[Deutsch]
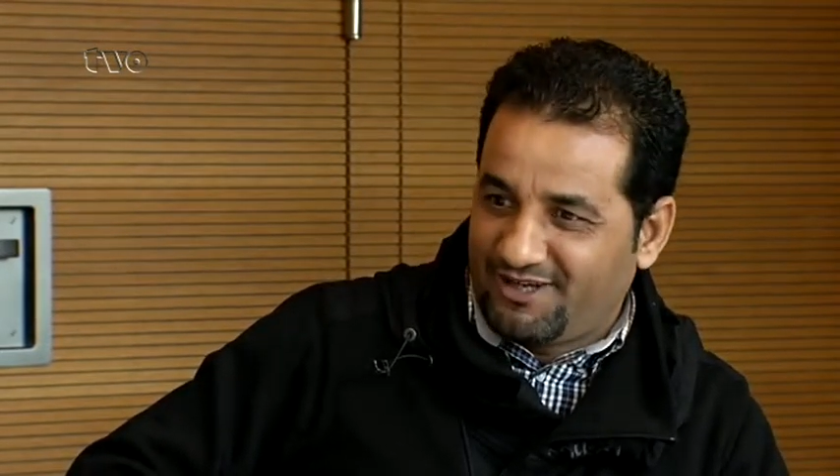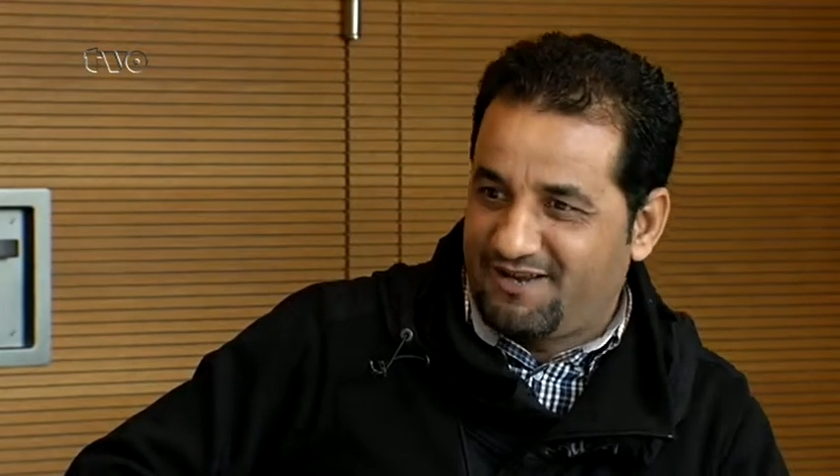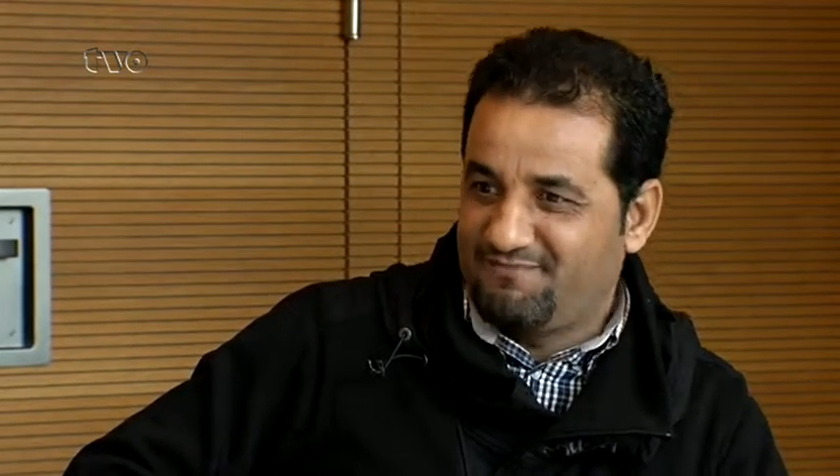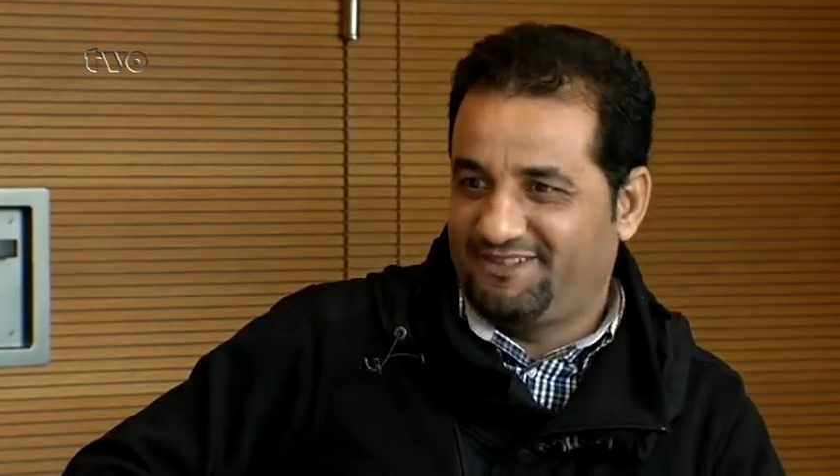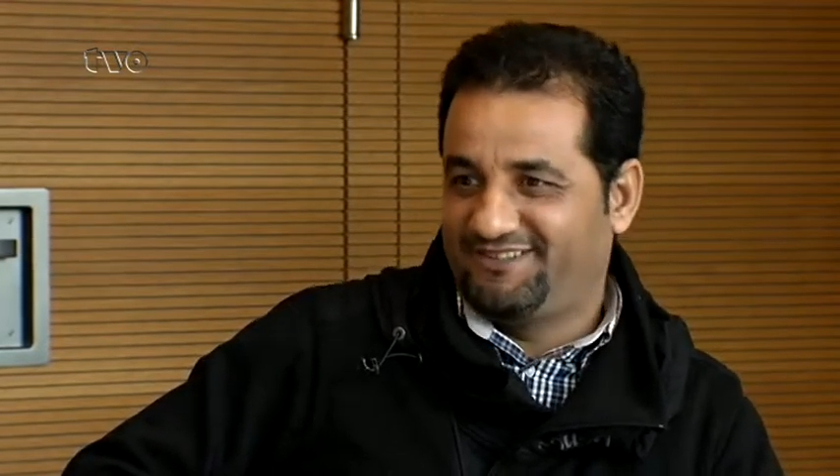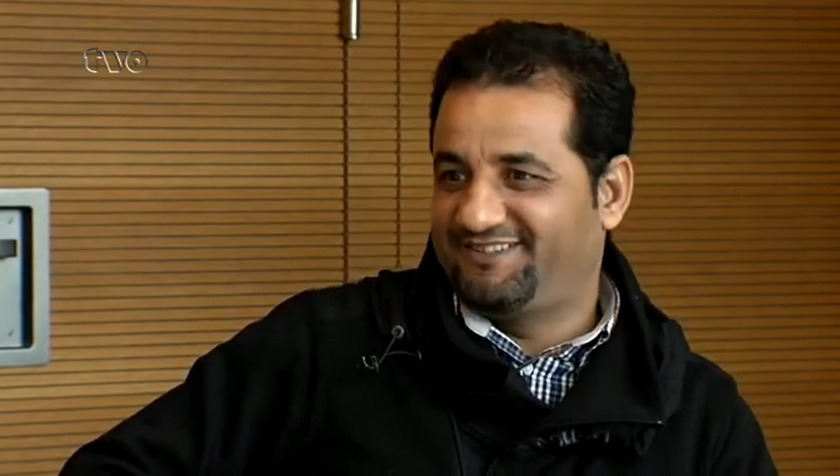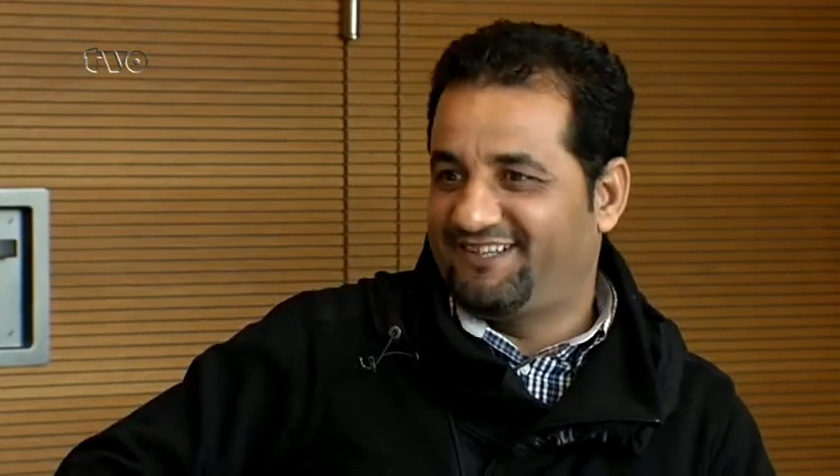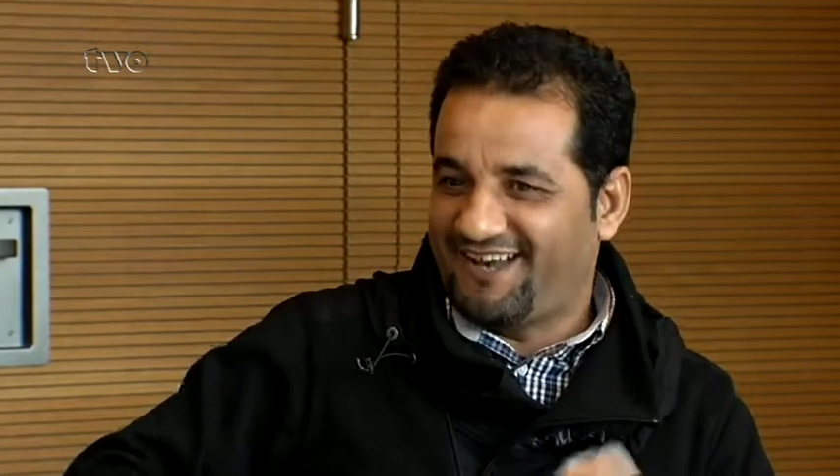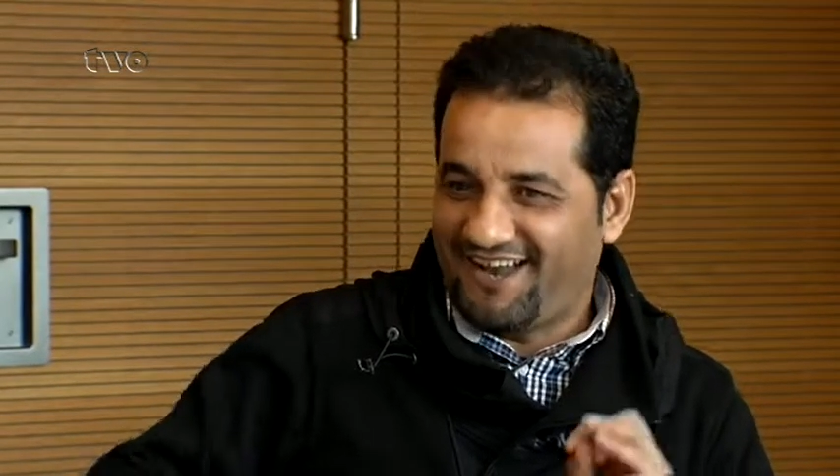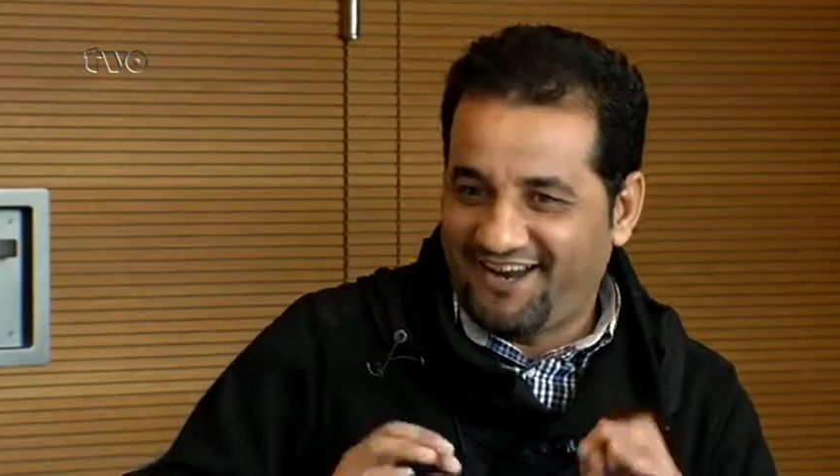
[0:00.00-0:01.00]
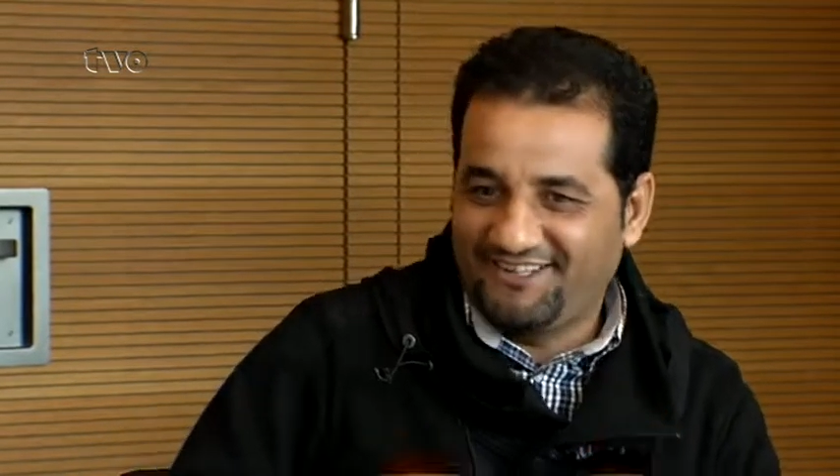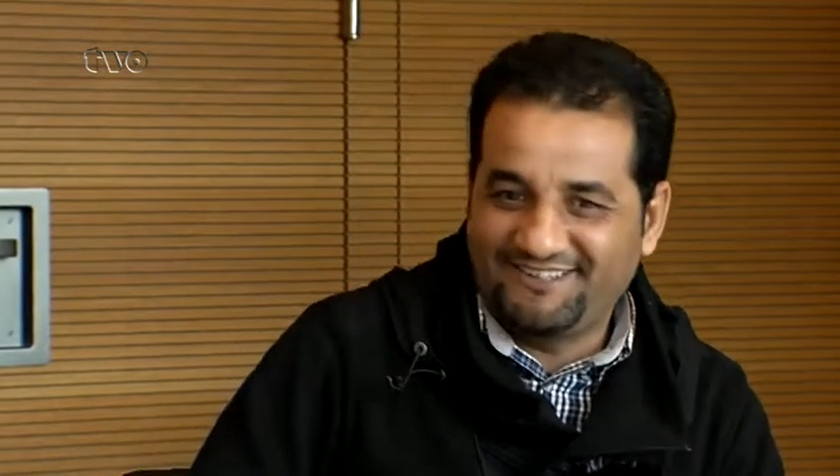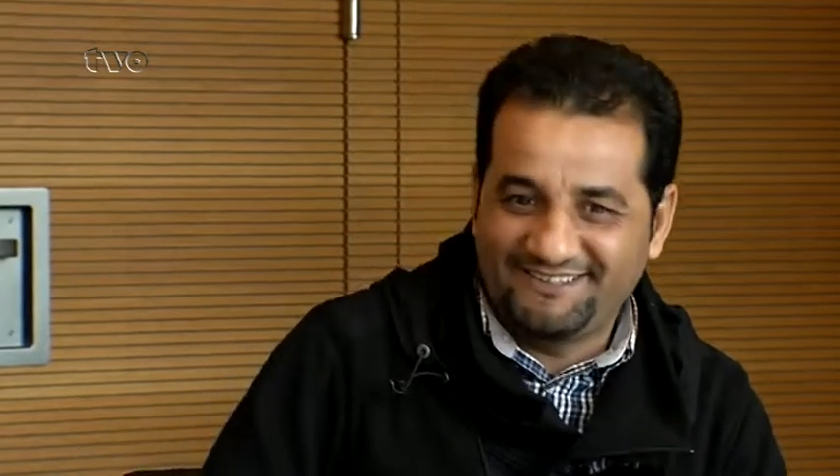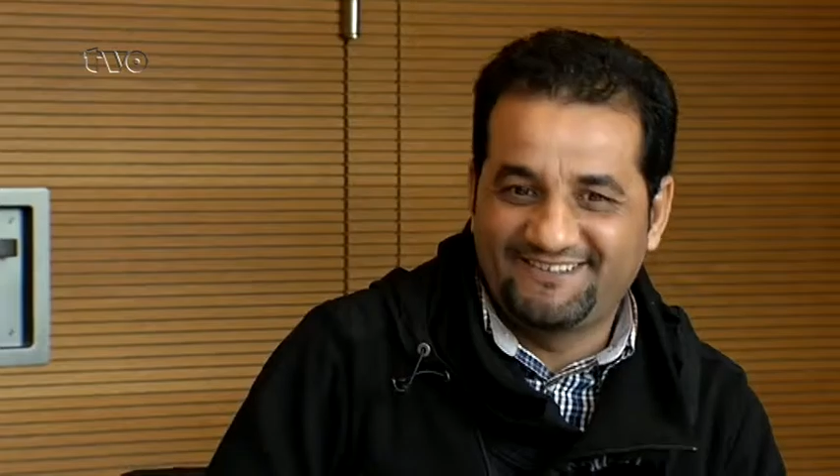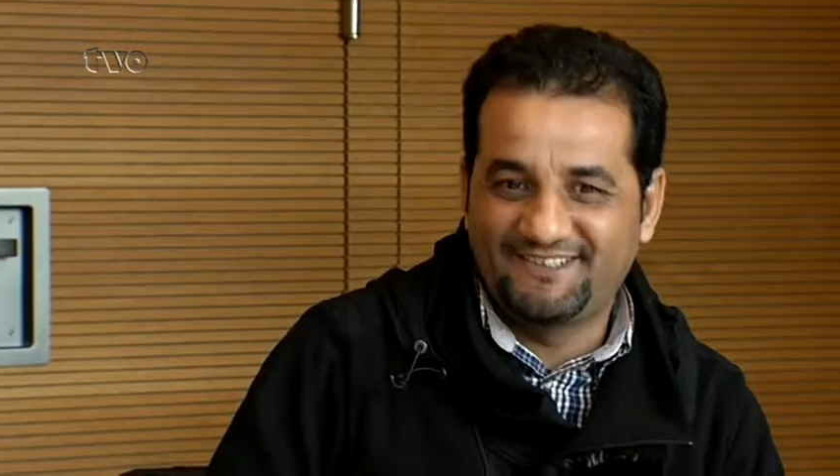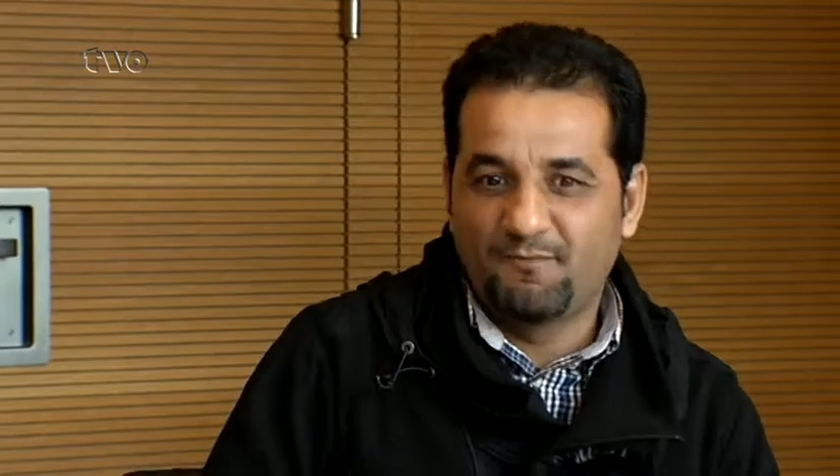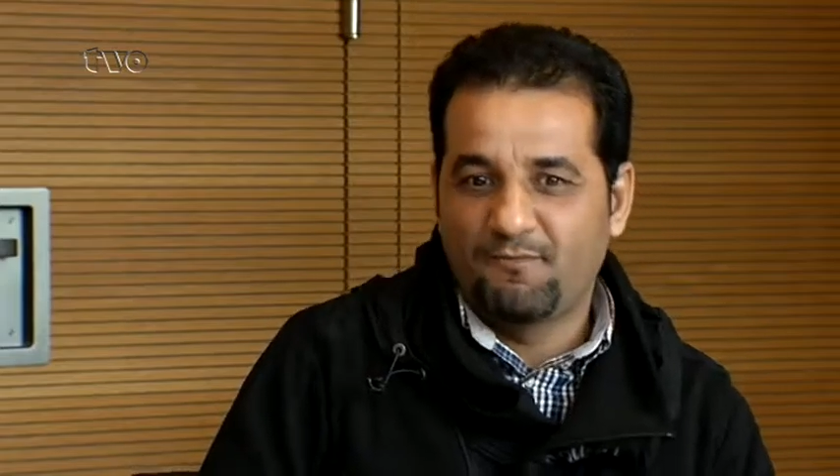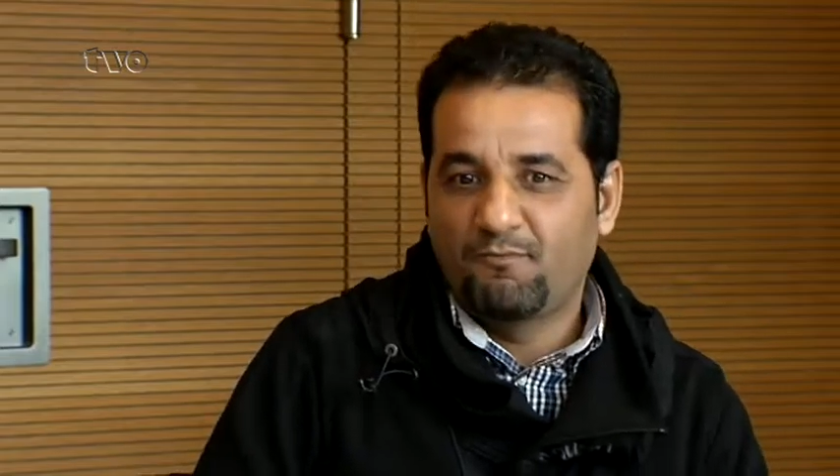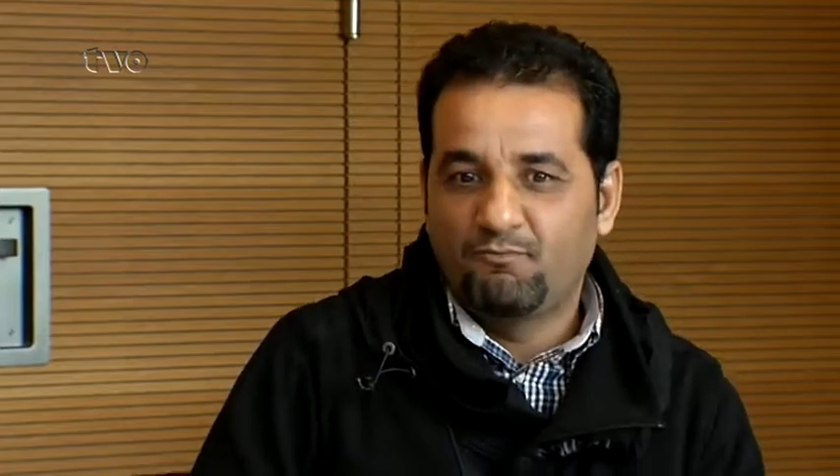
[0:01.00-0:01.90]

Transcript: Doch im Gegensatz zum Großteil der